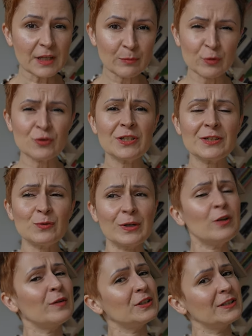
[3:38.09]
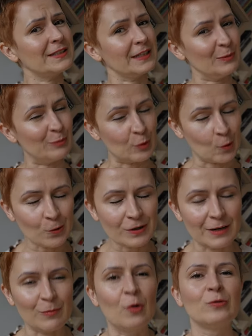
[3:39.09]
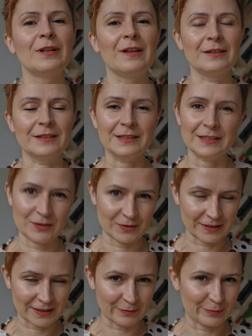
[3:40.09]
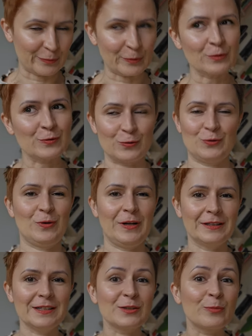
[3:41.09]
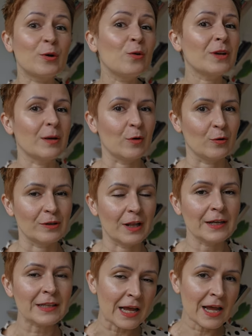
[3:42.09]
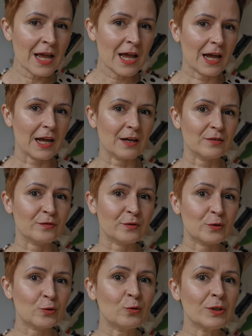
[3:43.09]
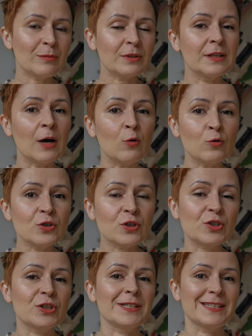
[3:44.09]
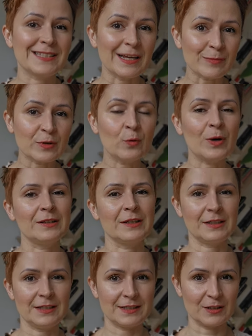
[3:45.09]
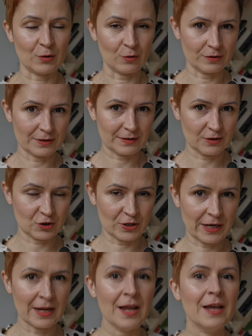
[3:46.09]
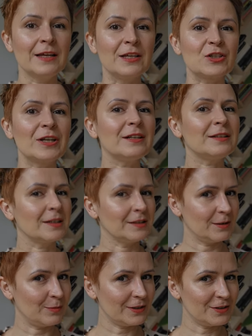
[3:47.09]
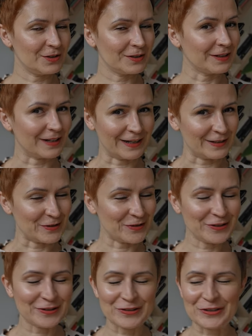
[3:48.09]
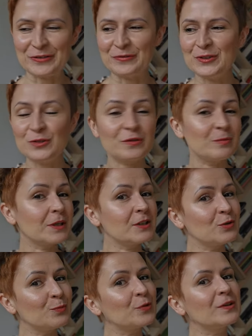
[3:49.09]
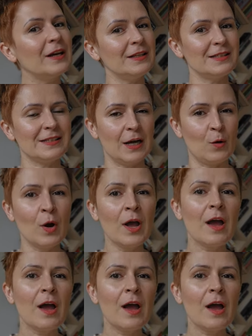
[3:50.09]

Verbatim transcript: podczas którego właśnie to jest taki program online, nie jest to takie po prostu szkolenie, jest to program online, e, w którym nauczysz się ze mną analizy kolorystycznej. Jeżeli ten temat Cię kręci, jeżeli widzisz w tym jakiś potencjał